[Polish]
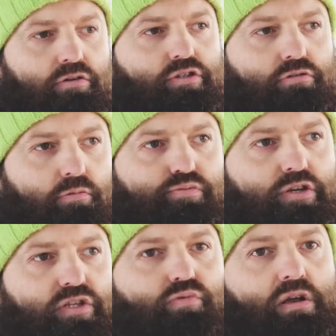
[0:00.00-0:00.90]
chodziło o
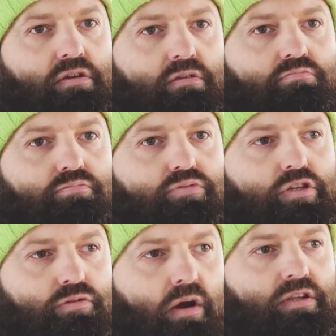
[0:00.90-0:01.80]
przesłanie.
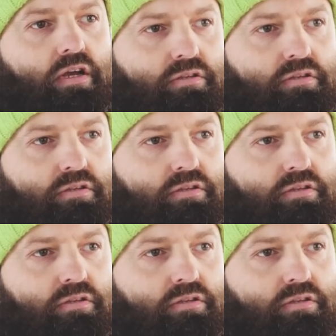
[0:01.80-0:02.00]
Przesłanie